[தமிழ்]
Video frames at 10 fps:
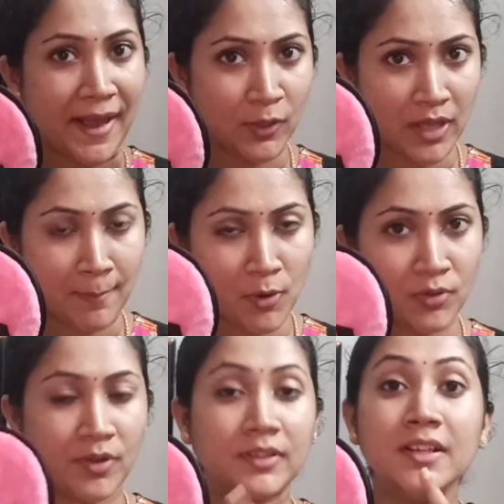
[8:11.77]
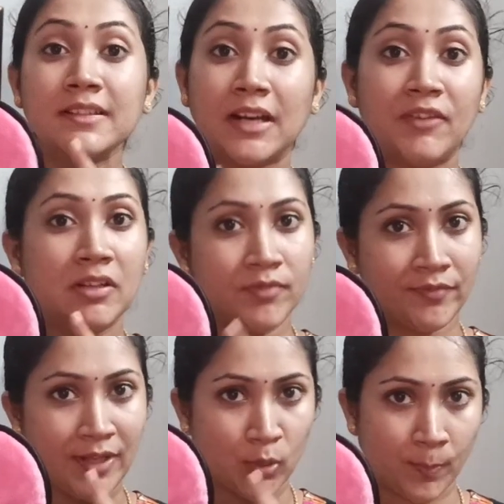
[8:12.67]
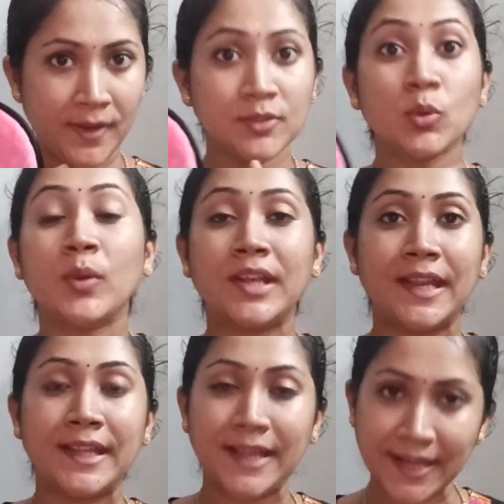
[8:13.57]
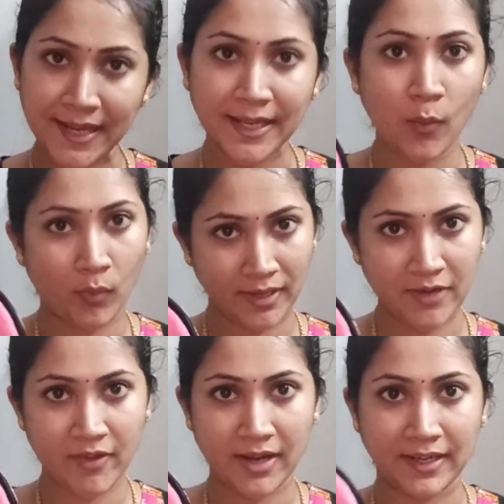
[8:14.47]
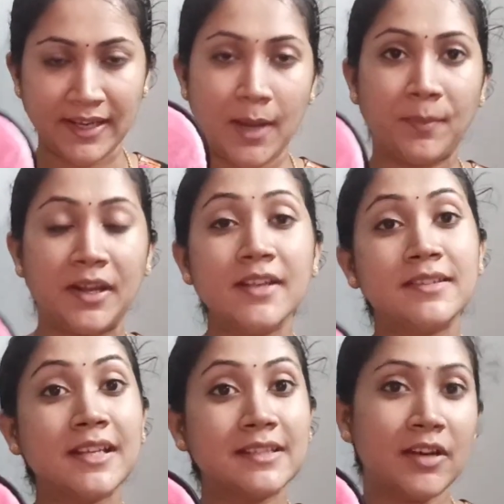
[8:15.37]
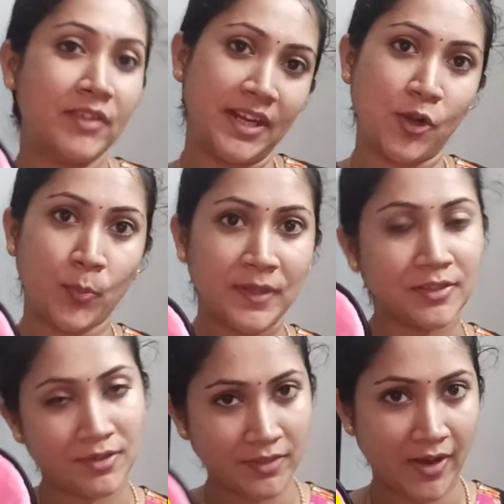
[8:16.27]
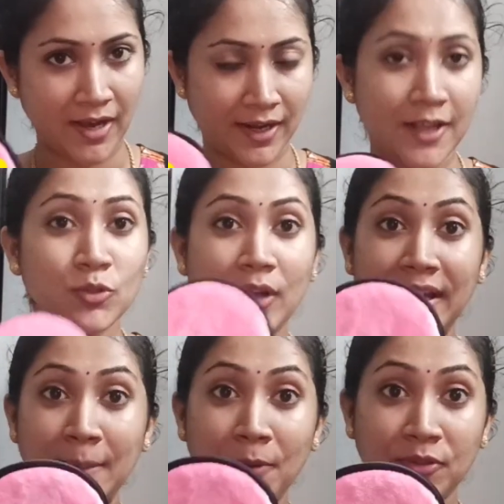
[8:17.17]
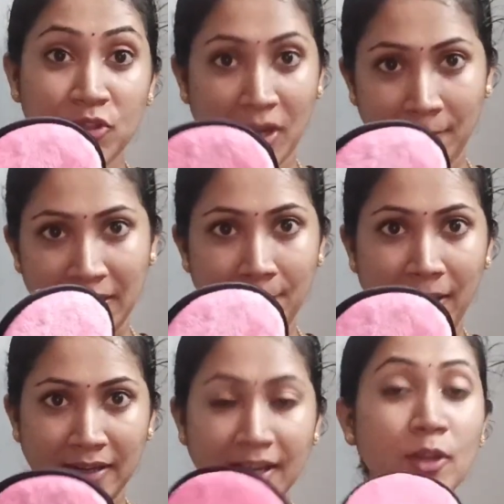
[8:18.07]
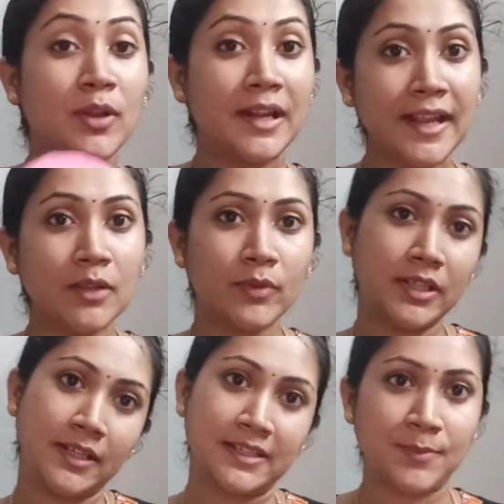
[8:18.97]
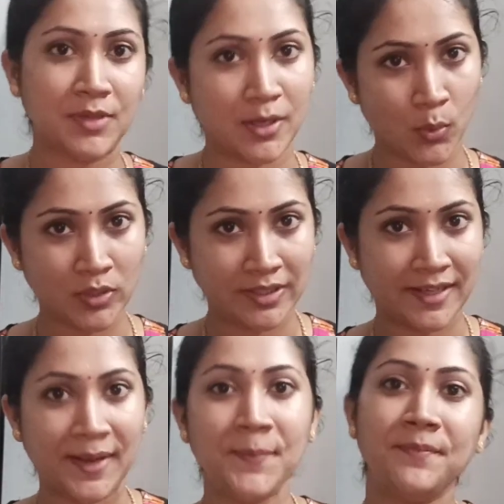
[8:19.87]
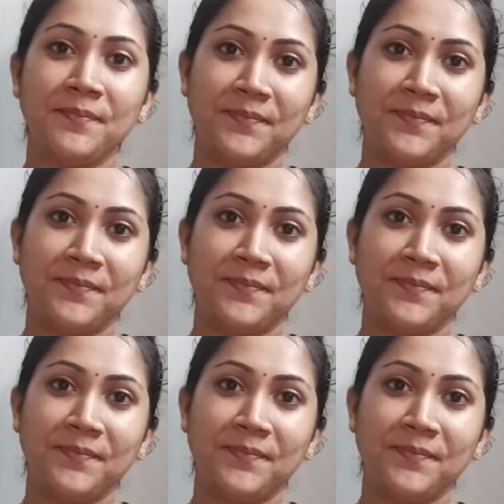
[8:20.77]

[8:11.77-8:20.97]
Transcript: பேடோட அமௌண்ட் வந்து செவன் ஃபிஃப்டி ருபீஸ் ஸோ நீங்கள் இது இன்றைக்கே உடனே வாங்கினீங்க அப்படின்னா சிக்ஸ் செவன்டி நைன் ருபீஸ்க்கு வந்து வாங்கலாம் ஸோ கண்டிப்பாக வந்து ட்ரை பண்ணி பாருங்கள் என்னோட லிங்க் வந்து டிஸ்கிரிப்ஷனில் கொடுத்துருக்கேன்